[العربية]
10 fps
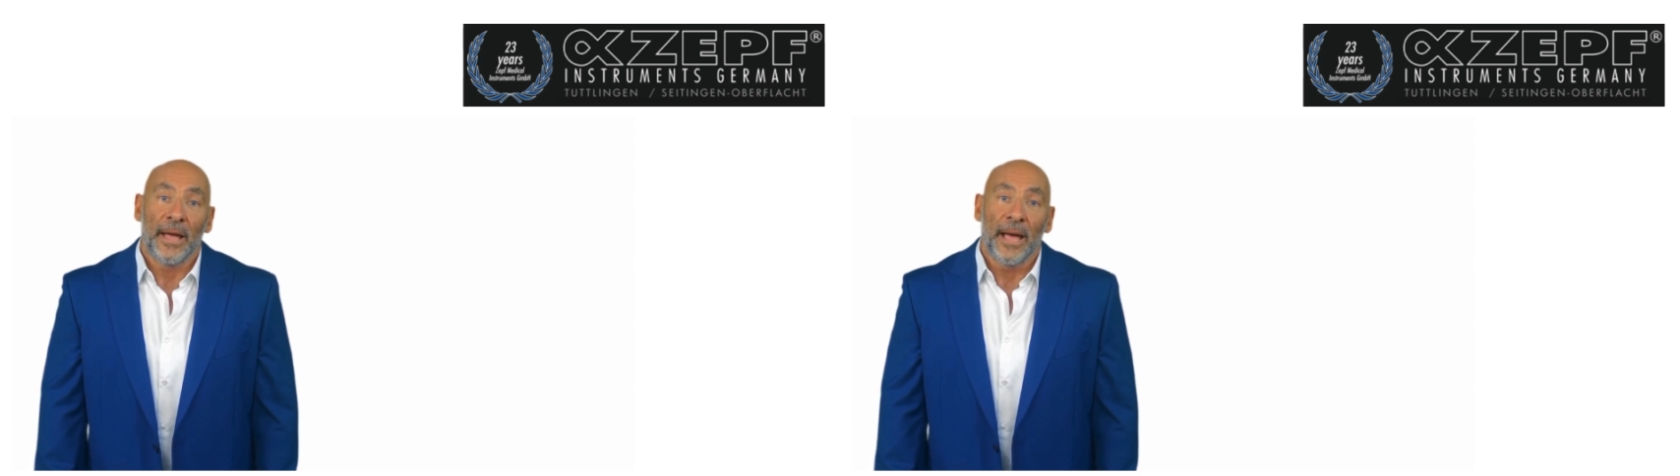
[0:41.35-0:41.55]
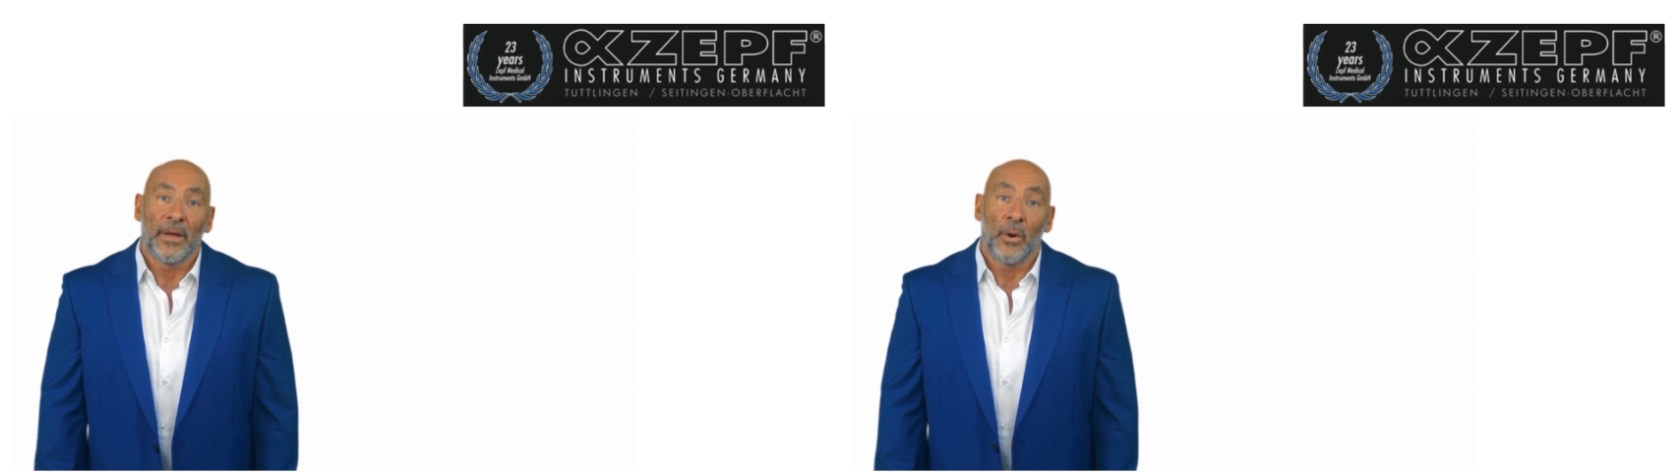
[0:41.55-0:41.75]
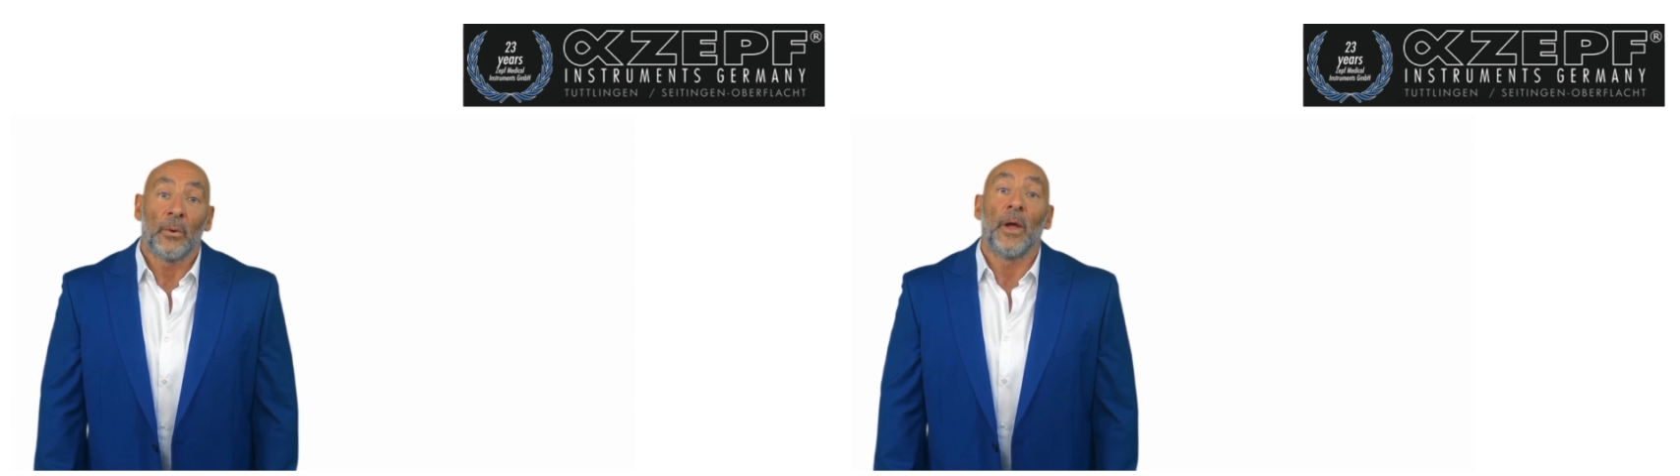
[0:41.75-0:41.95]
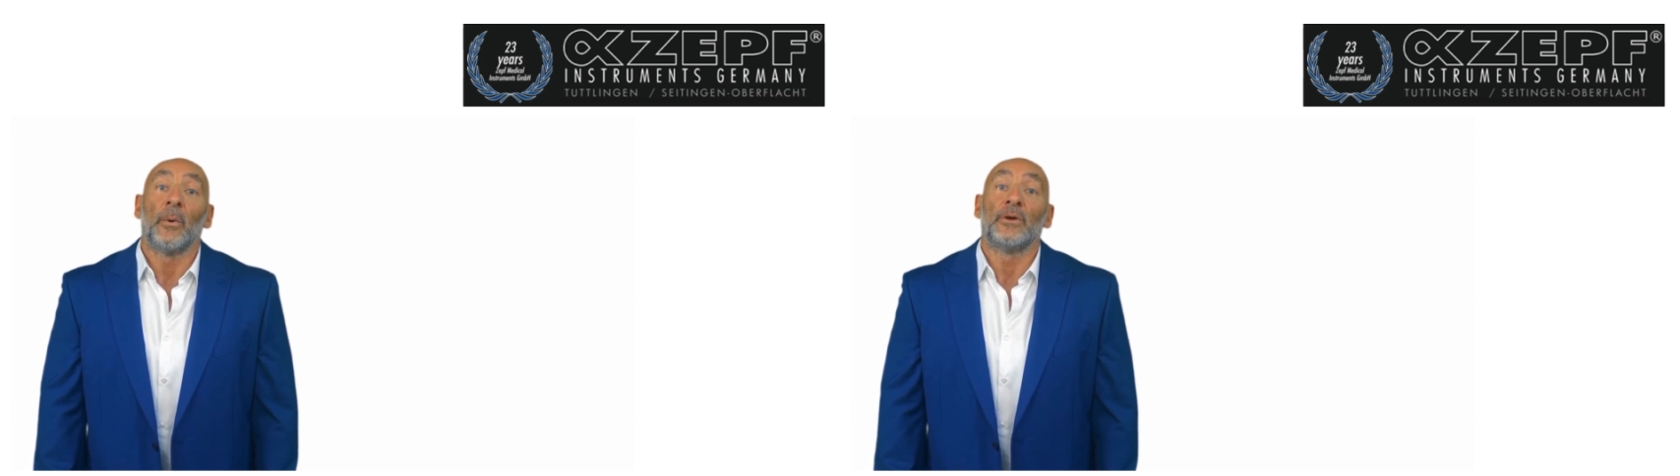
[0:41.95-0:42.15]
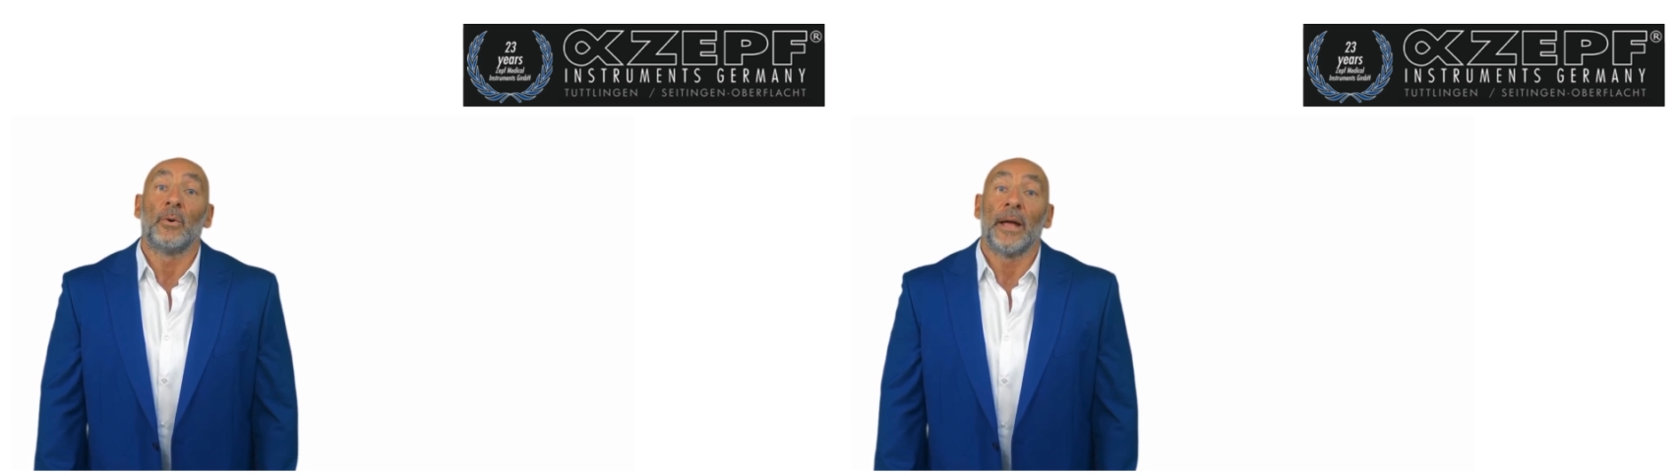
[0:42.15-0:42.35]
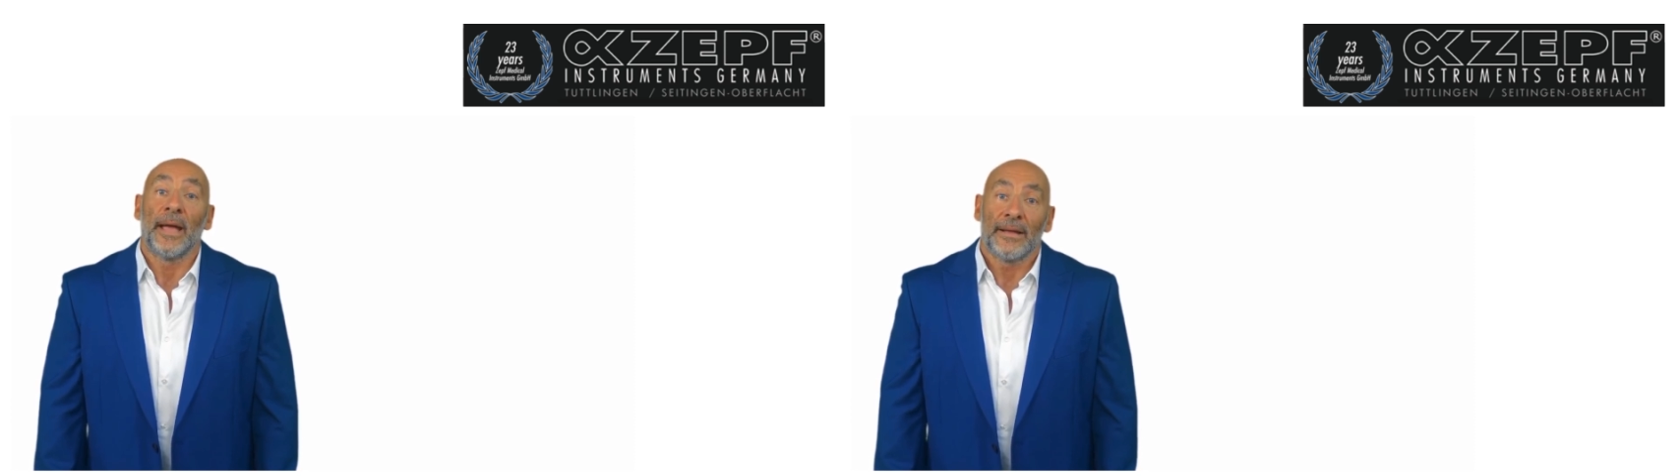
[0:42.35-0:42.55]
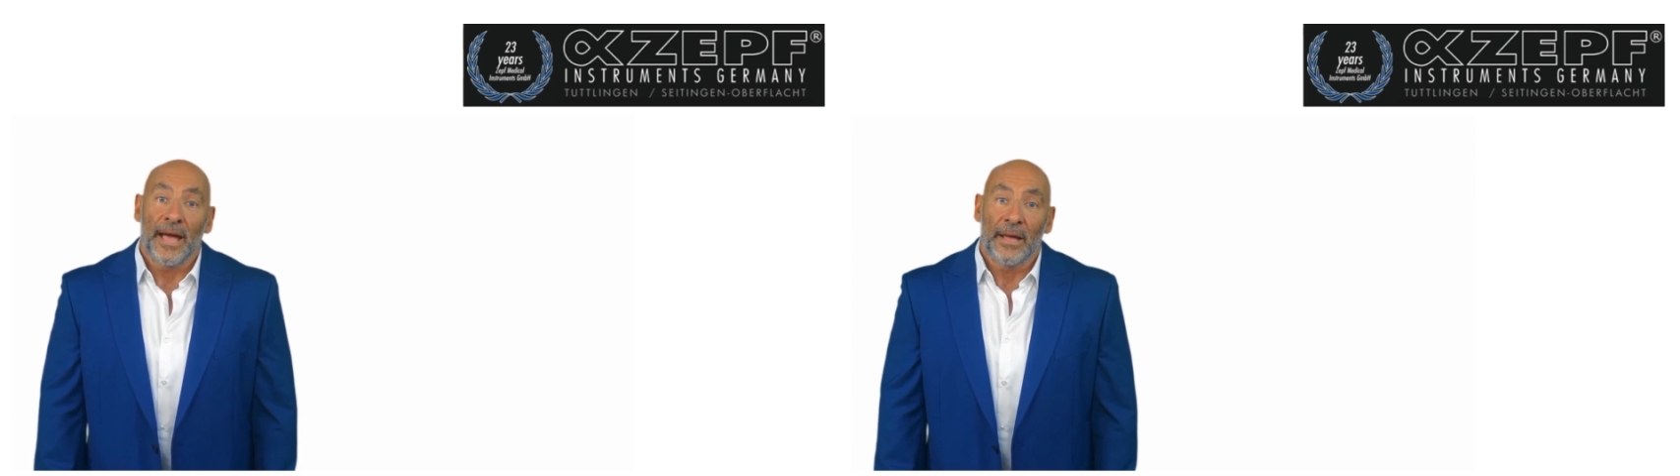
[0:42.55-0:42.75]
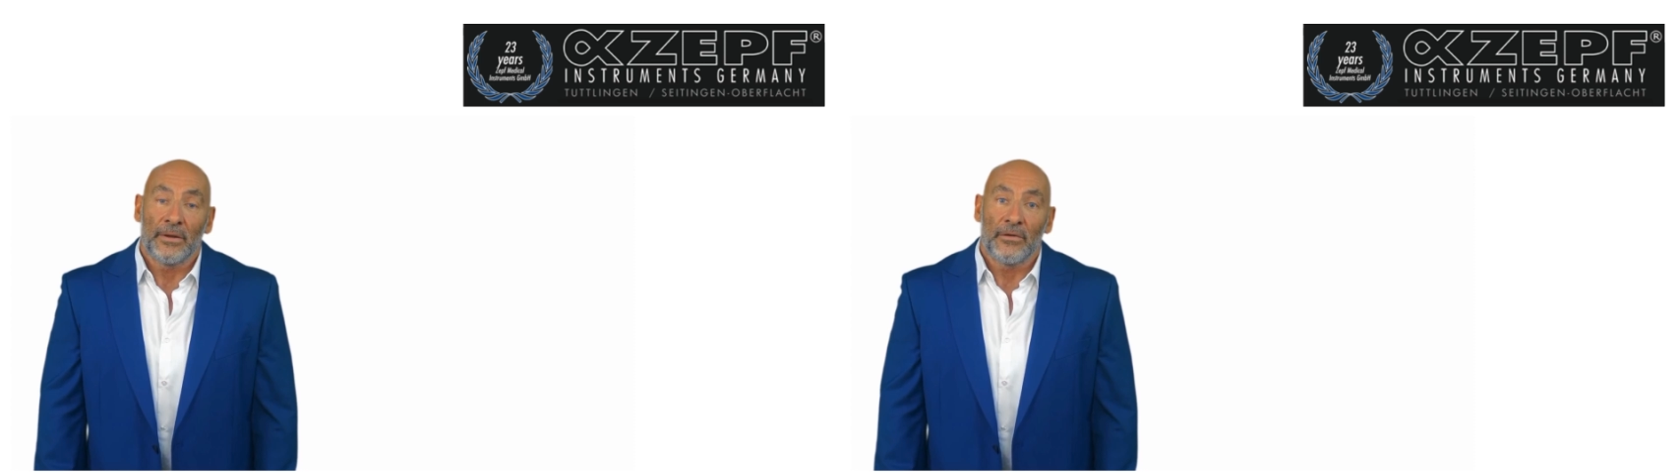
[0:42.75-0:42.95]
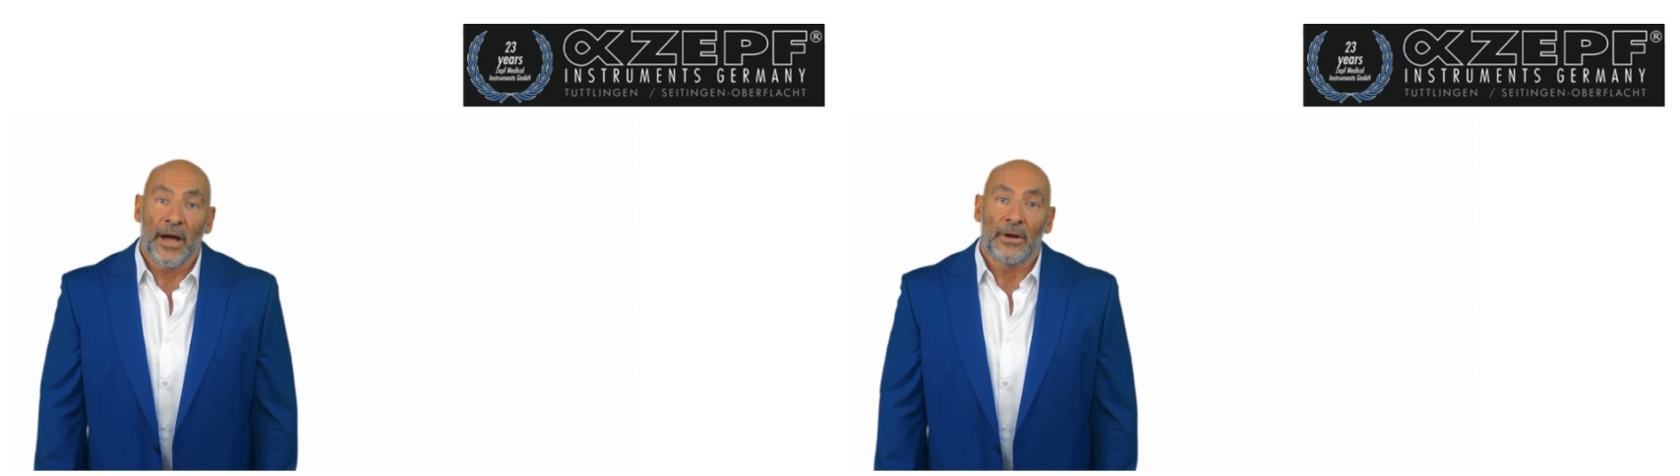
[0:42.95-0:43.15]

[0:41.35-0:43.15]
اليوم أود أن أتحدث